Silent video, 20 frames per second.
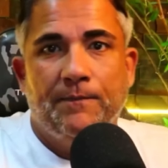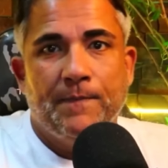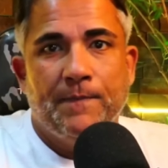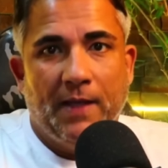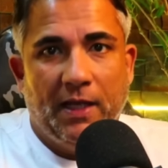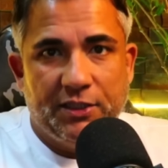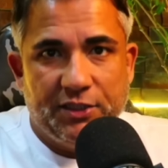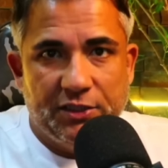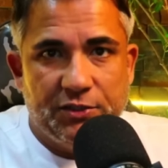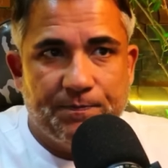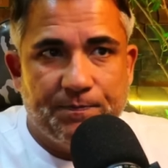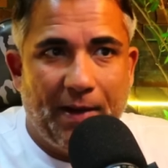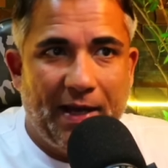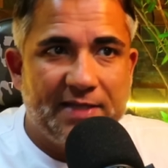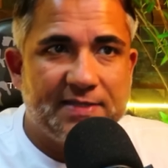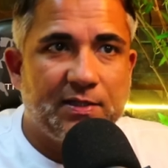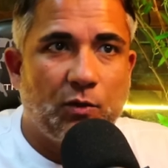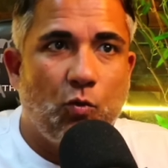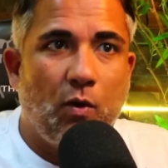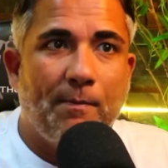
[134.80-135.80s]
a gente
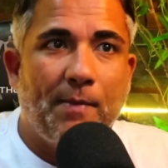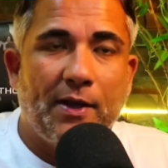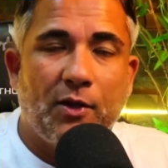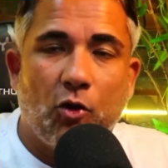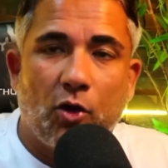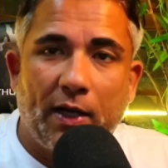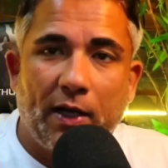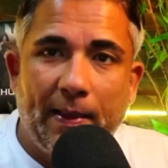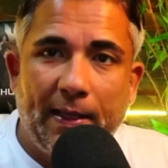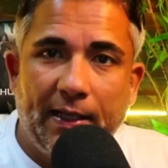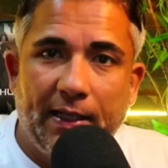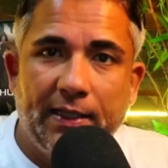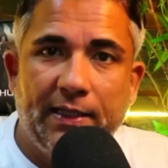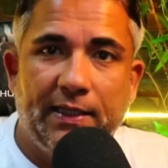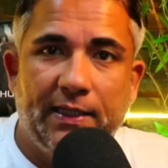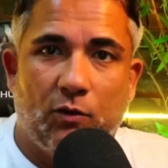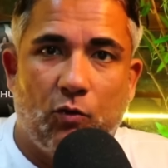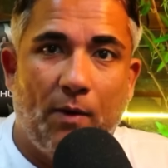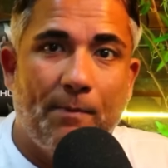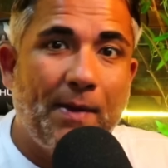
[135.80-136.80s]
passa com a maior
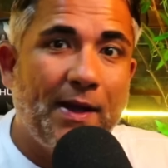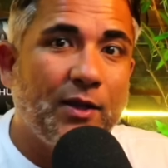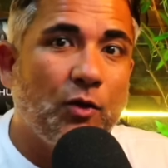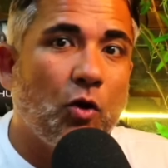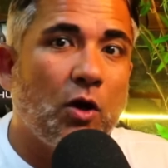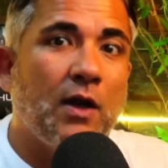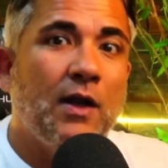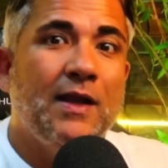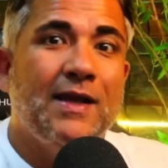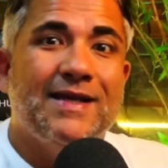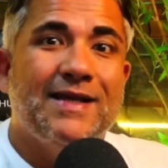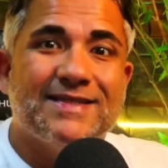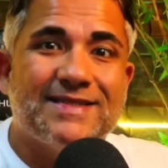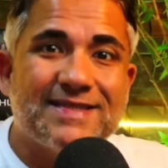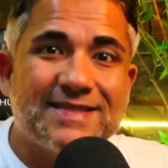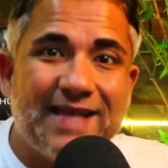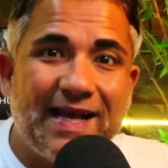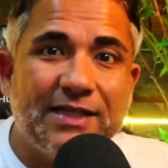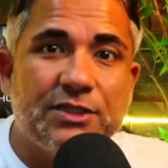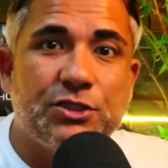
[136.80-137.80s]
alegria, com a maior
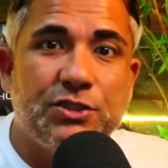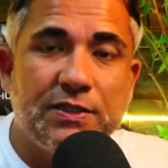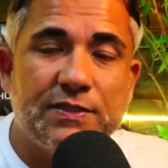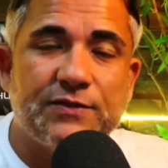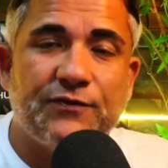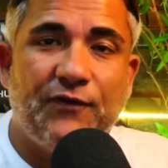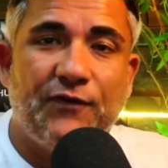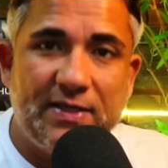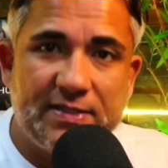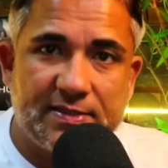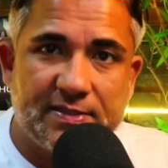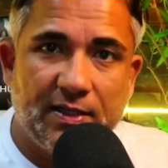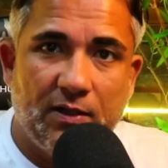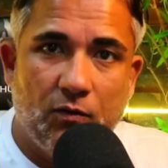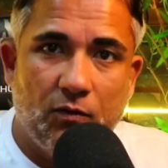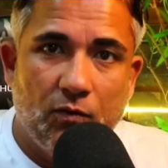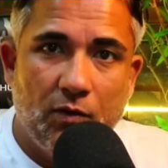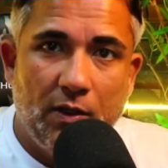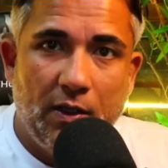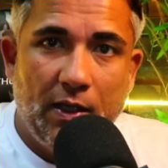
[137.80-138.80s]

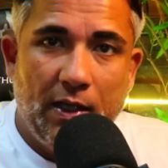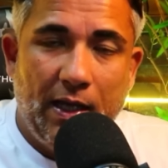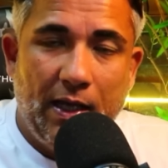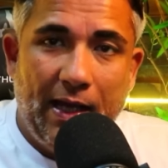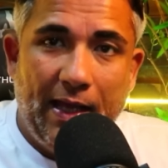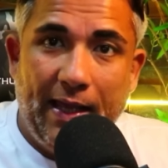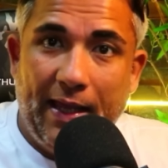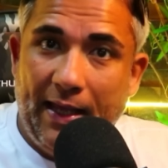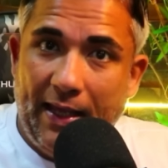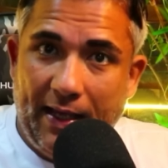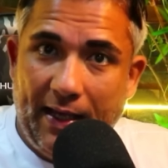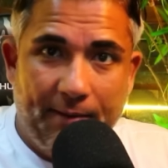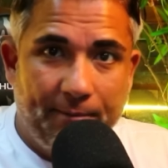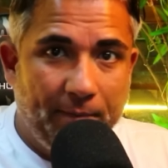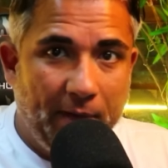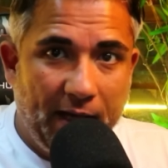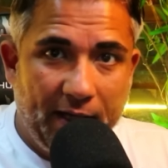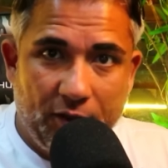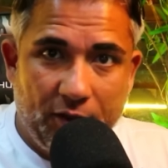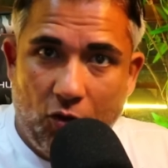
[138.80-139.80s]
satisfação é a
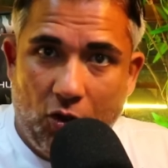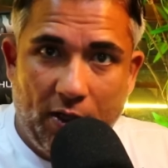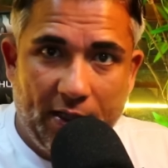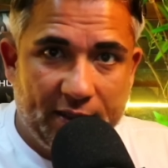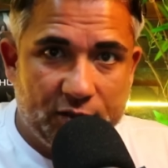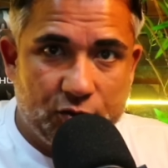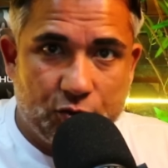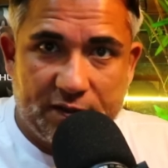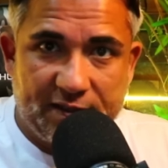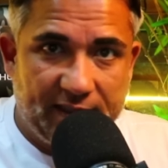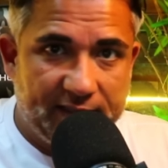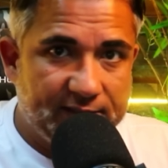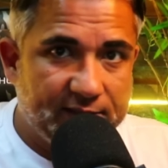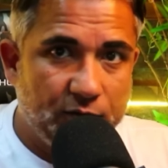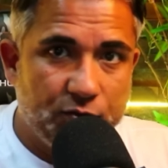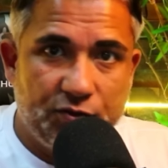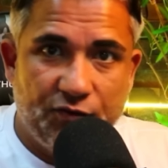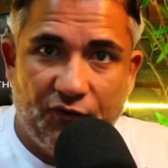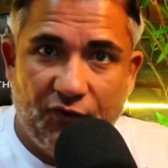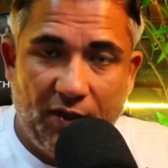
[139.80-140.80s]
maior
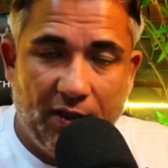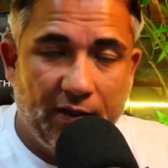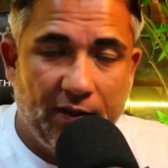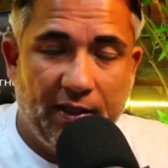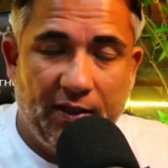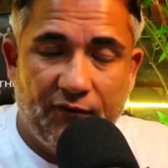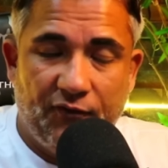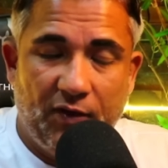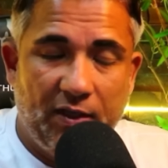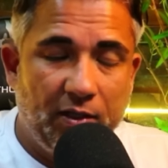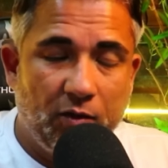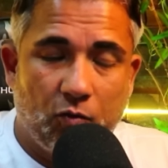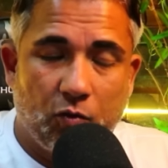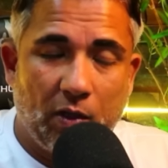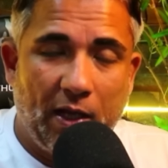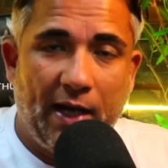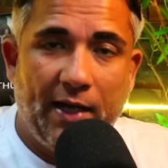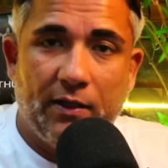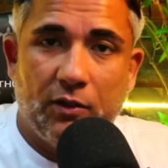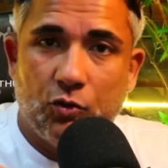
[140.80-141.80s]
associação de ve é,
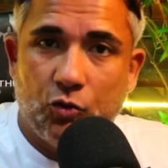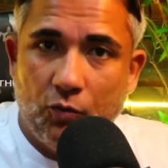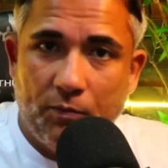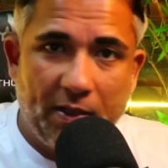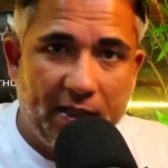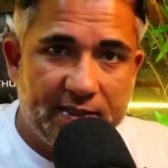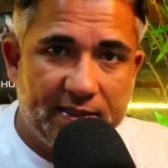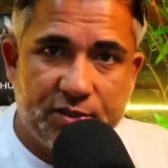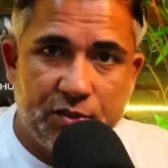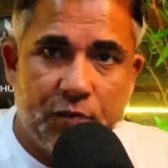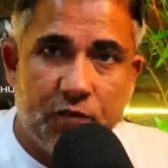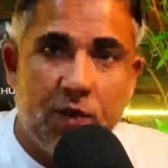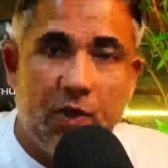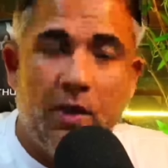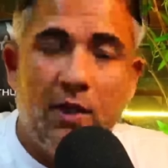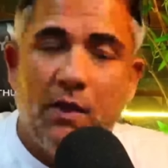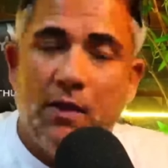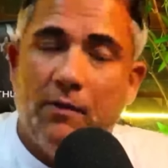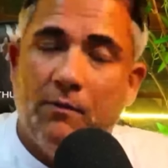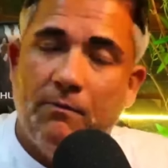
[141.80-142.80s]
veicular do Brasil.
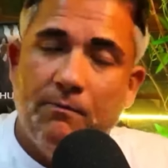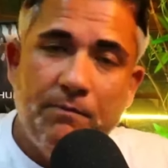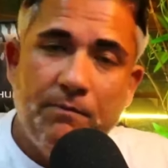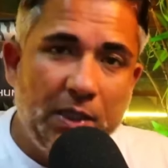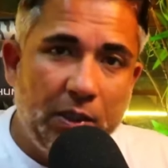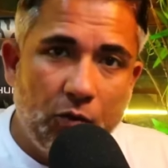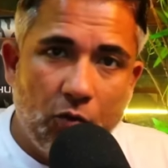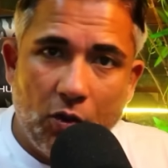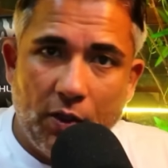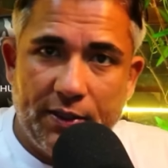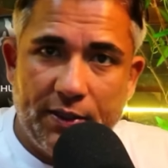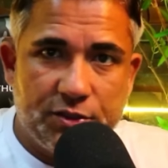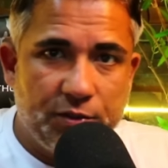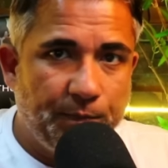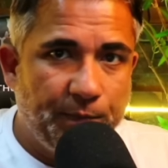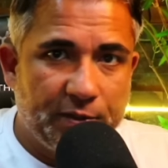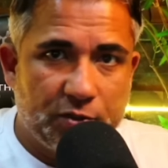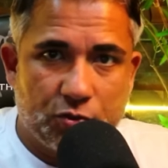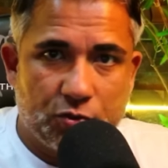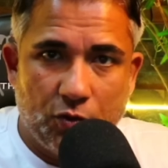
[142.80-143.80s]
Milhões de
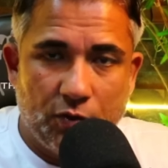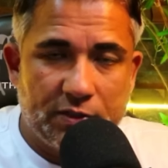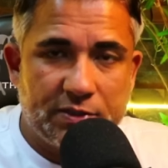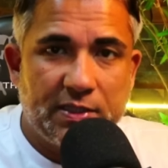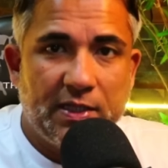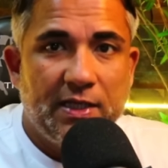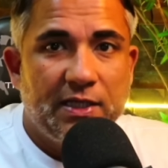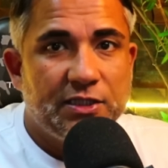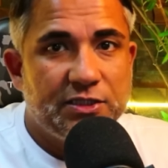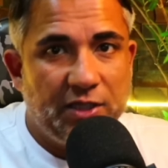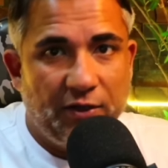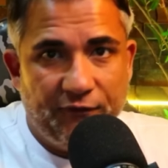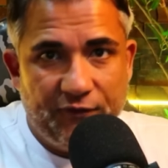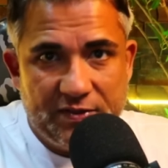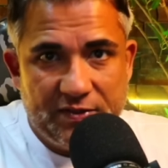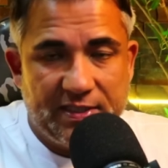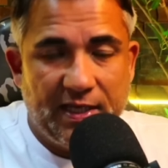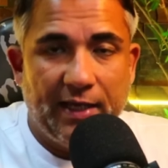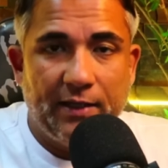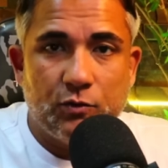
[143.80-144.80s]
pessoas já
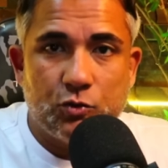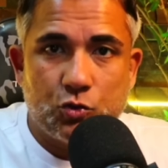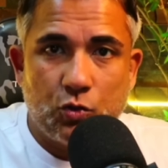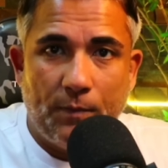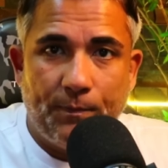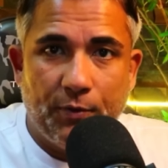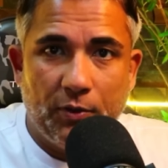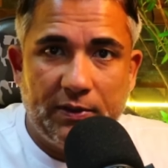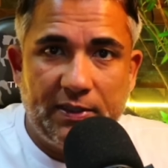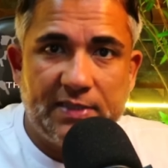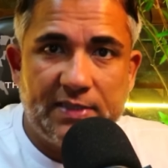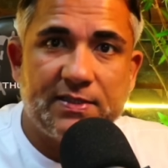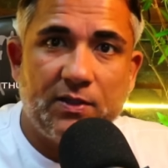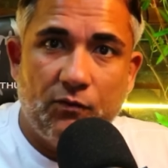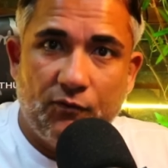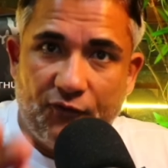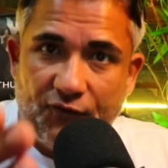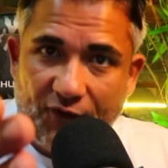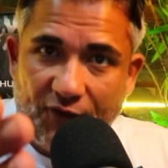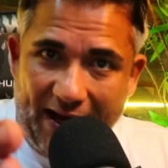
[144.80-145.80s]
fizeram sua proteção,
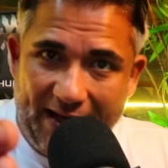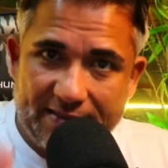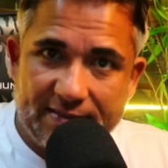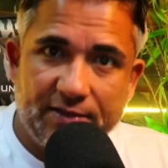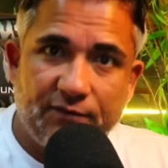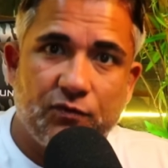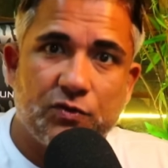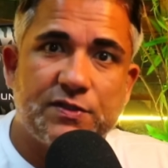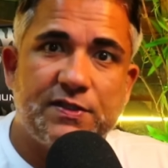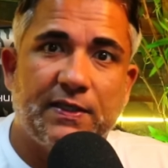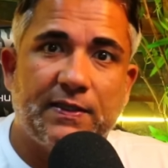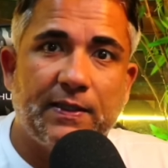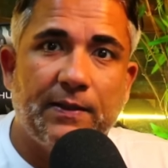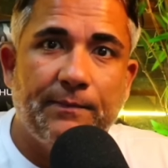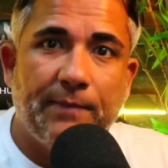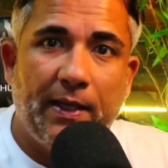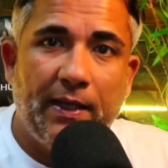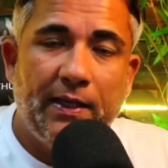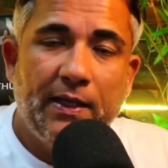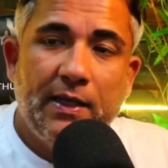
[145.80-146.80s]
faça você
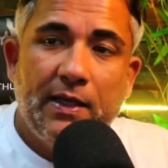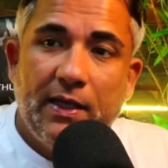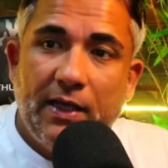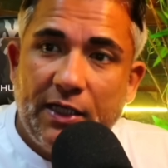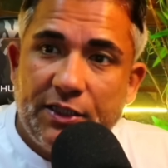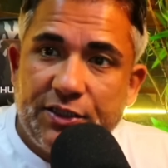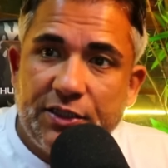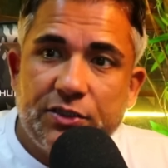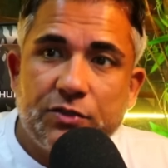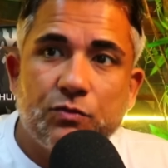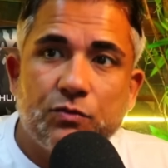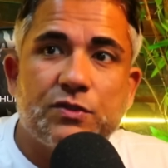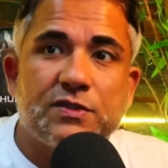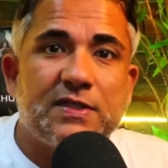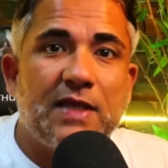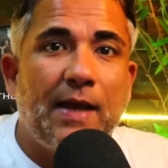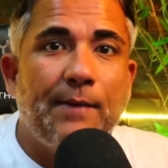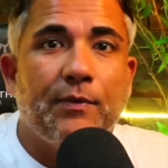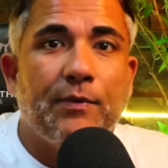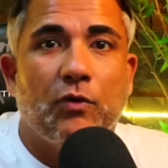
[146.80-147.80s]
também. A gente não
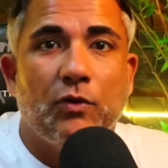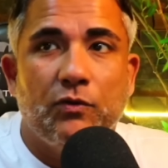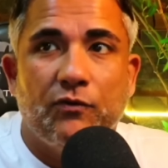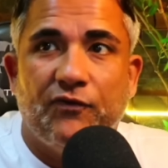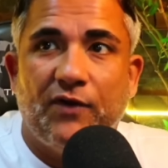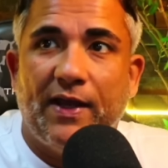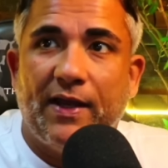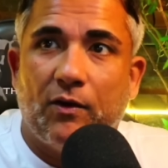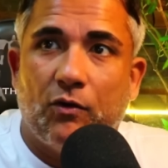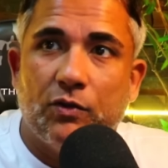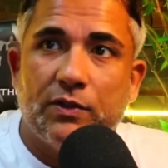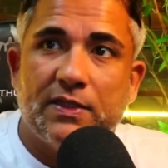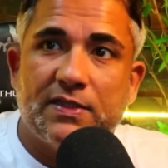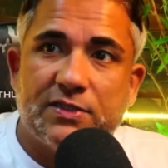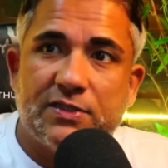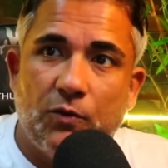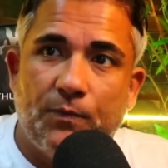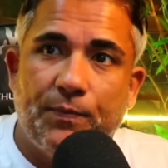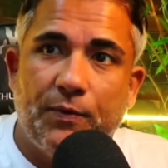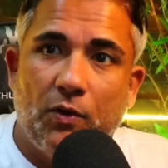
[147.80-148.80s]
sabe quando vai
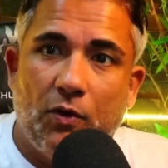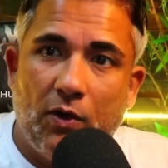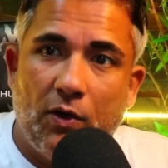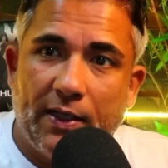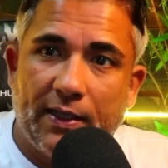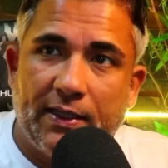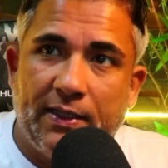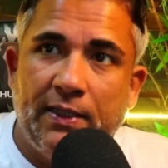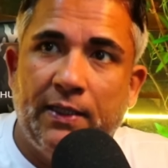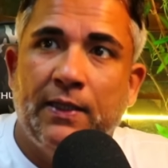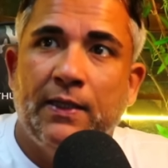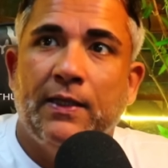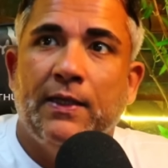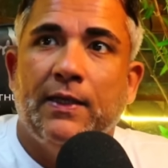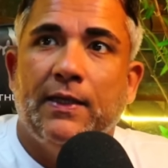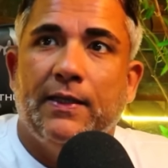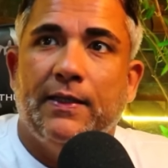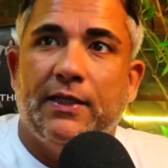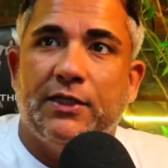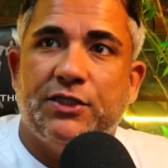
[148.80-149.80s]
acontecer o pior aqui,
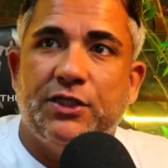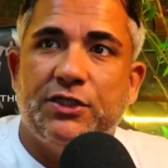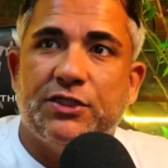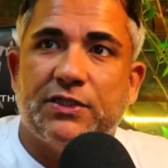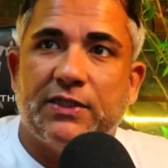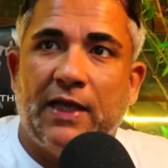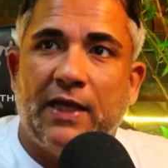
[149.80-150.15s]
né? A gente está